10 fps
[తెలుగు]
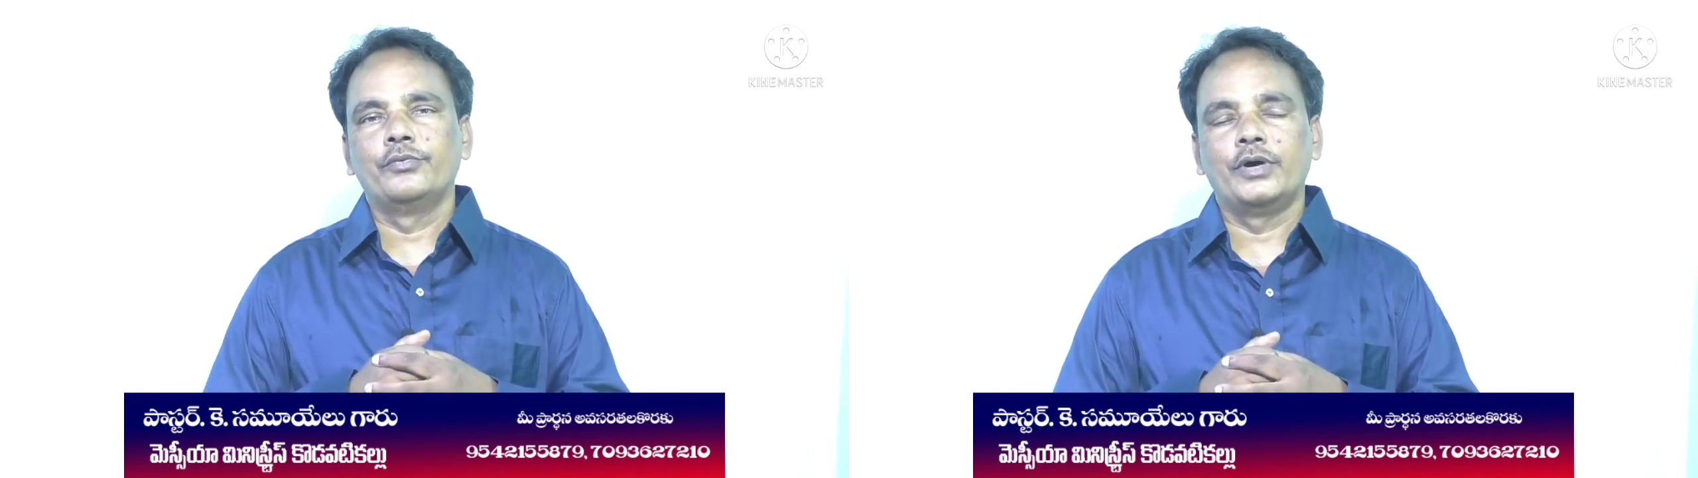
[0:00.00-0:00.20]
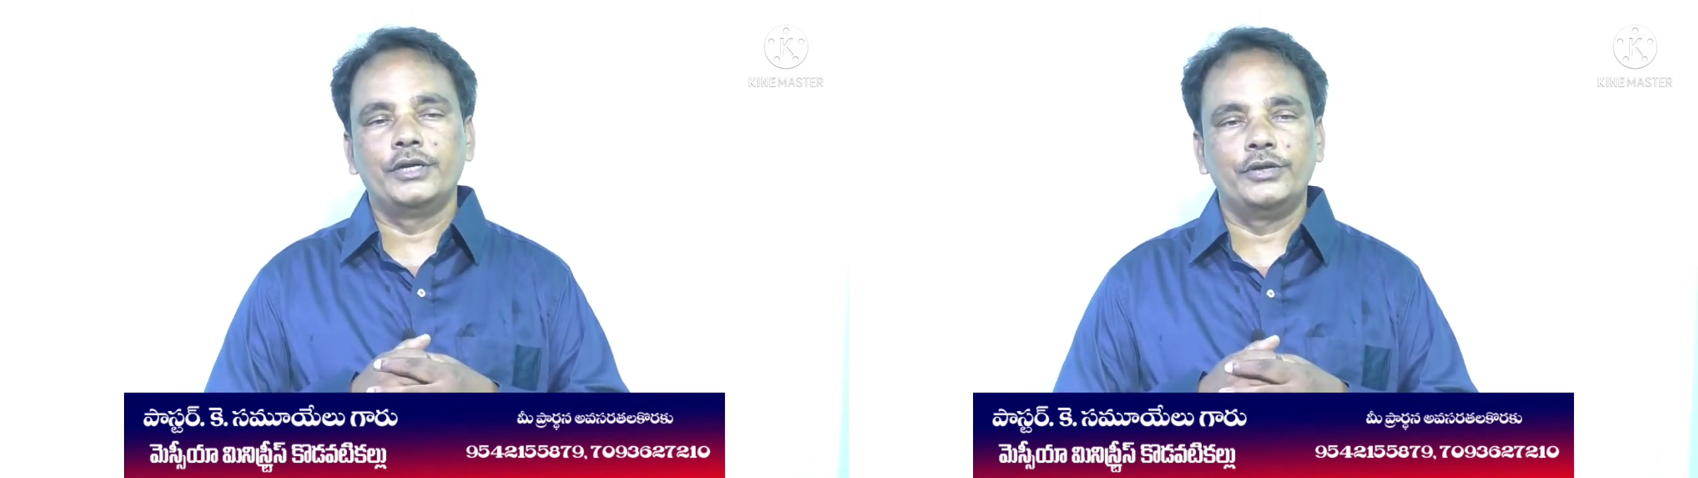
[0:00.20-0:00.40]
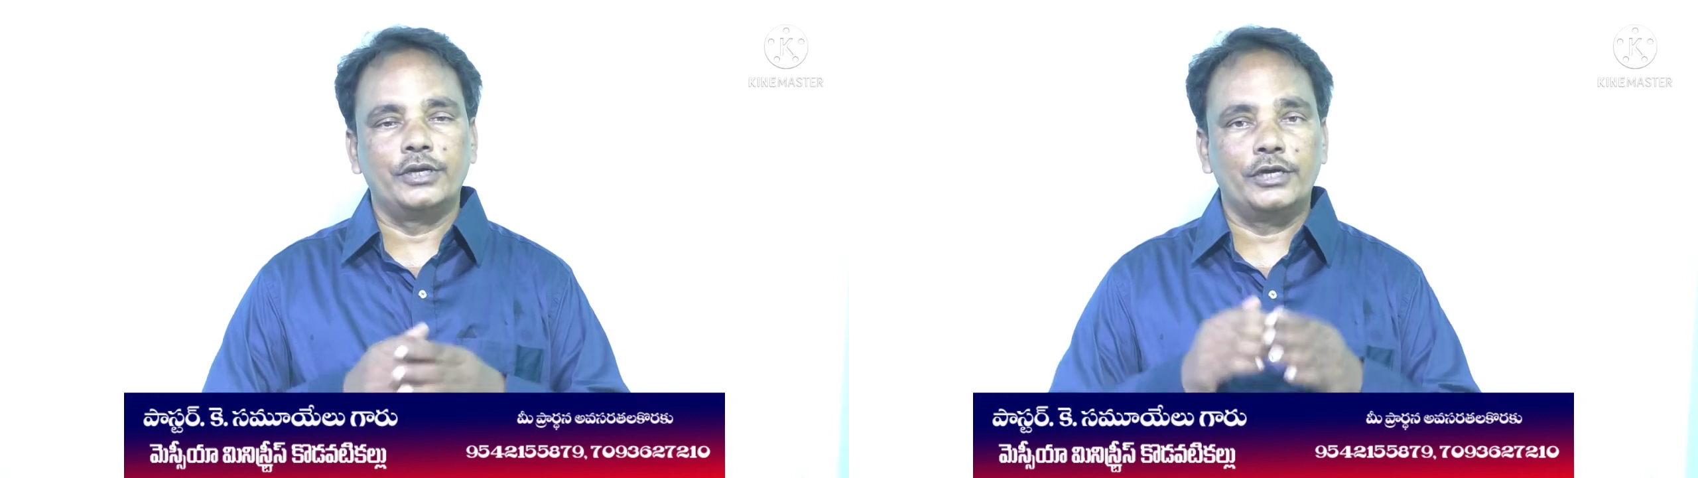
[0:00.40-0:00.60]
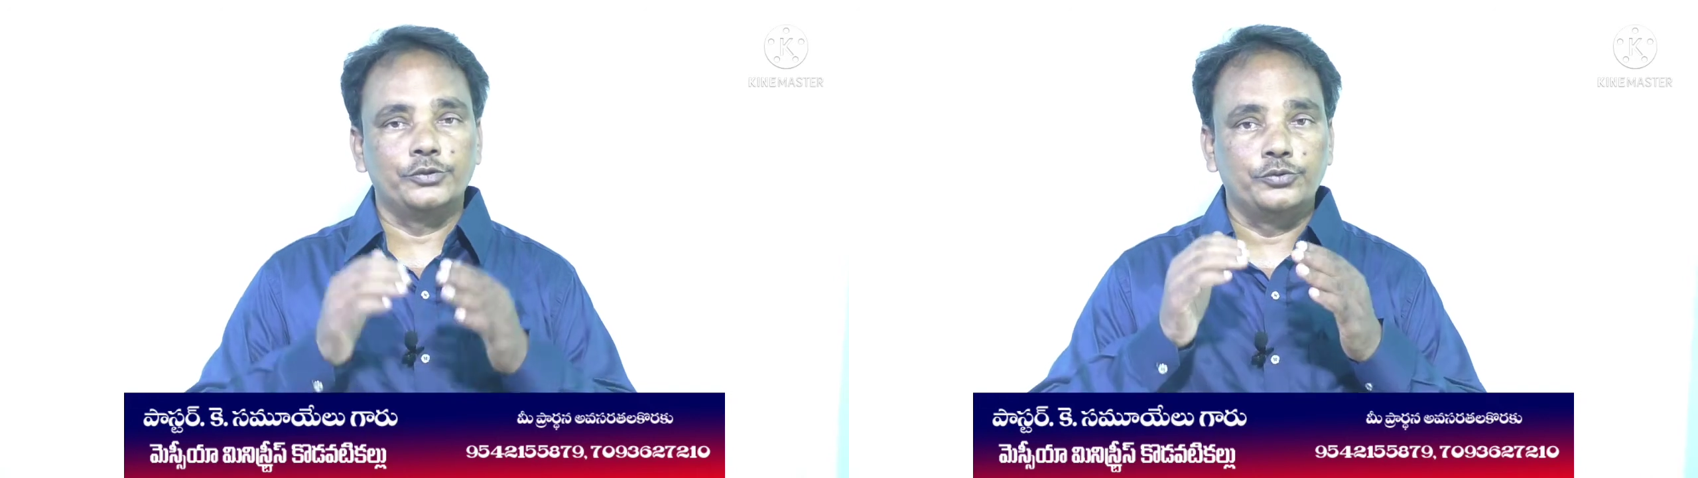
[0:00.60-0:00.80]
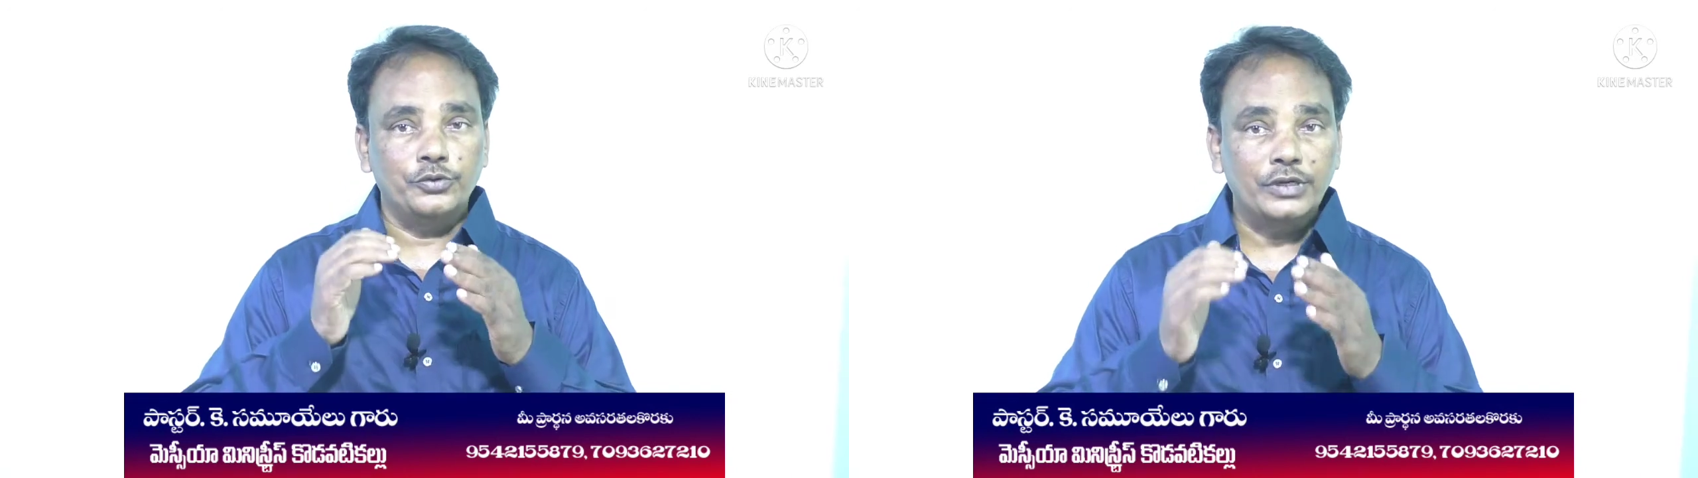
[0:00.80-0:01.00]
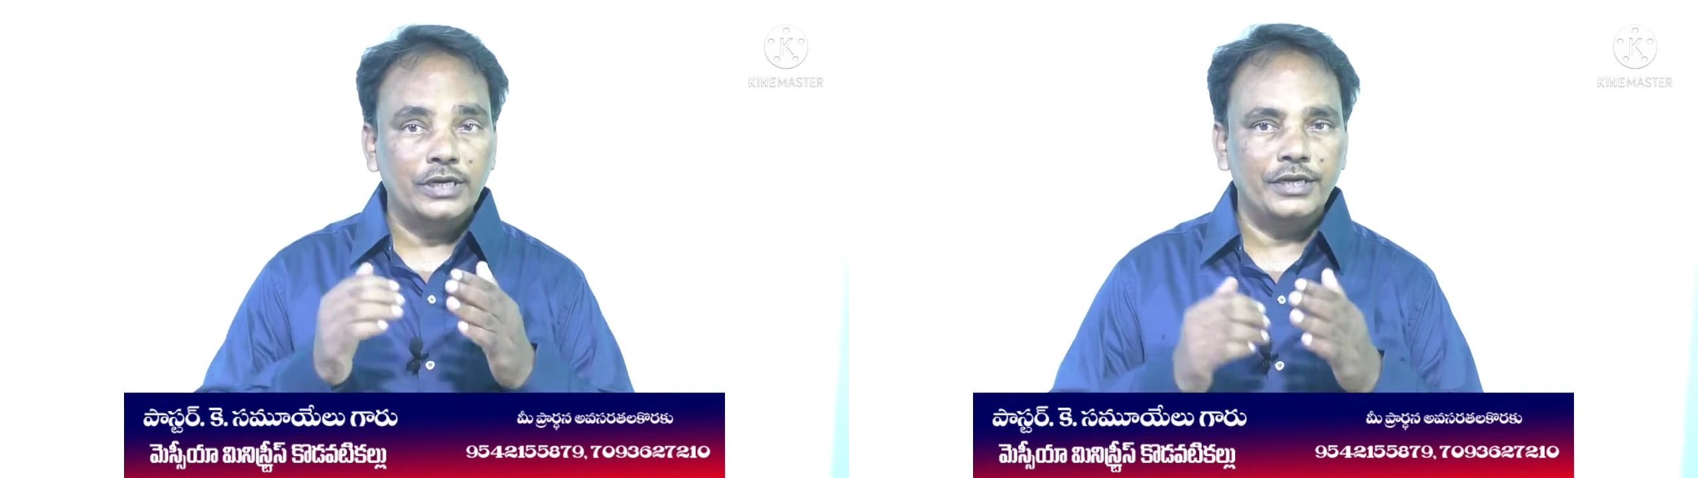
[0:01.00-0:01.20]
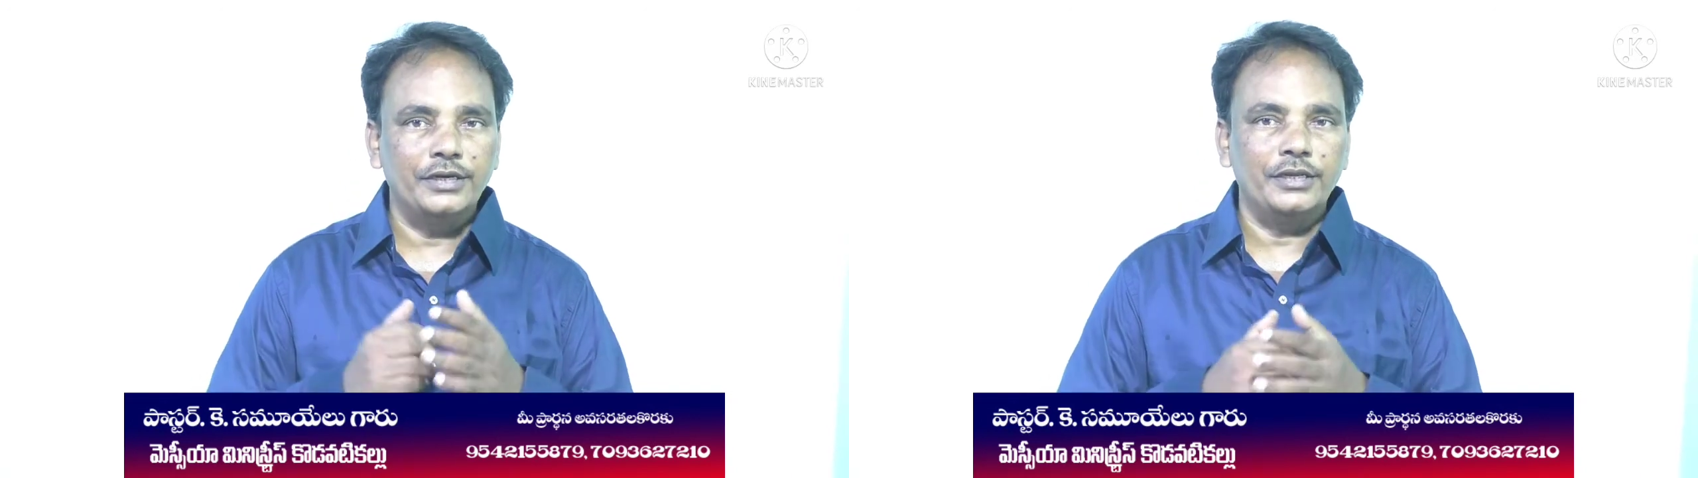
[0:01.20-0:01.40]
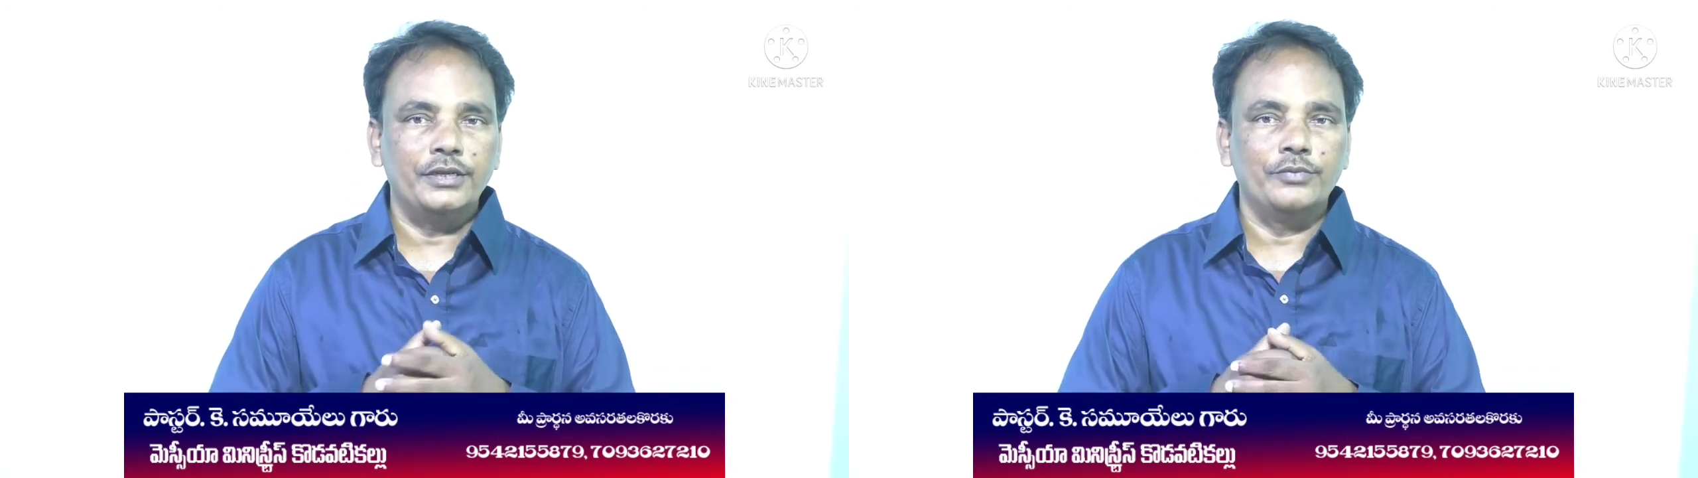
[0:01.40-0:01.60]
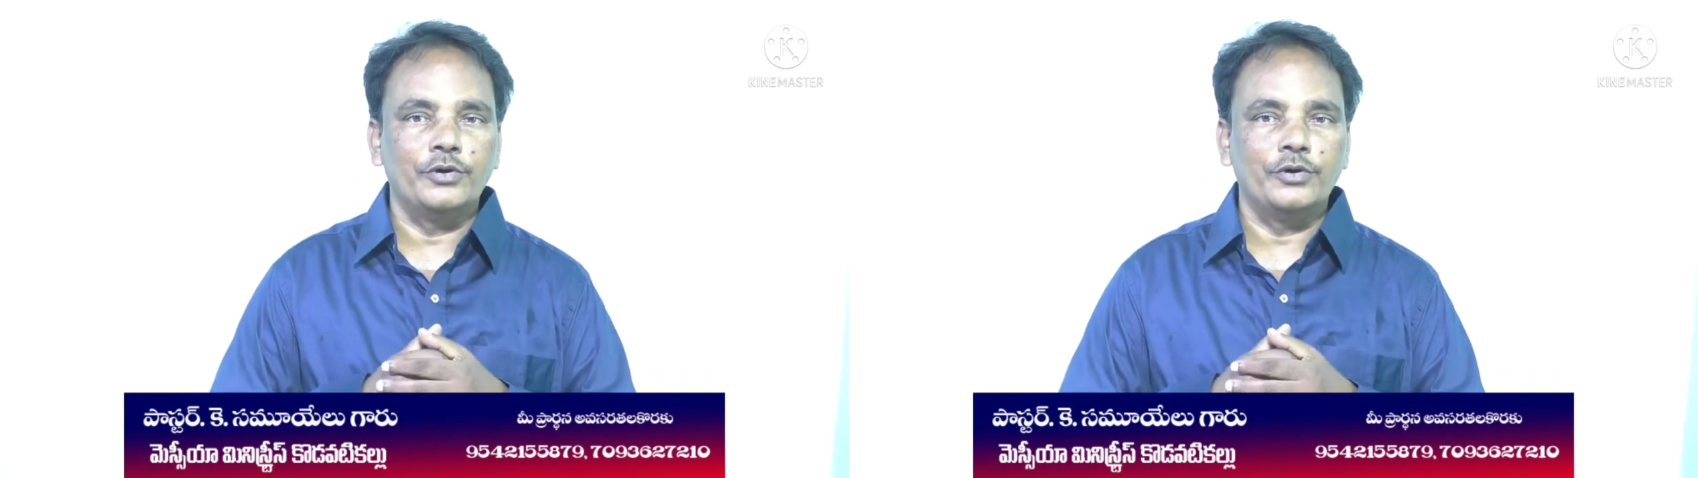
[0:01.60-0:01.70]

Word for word: వారి యొక్క దుఃఖాన్ని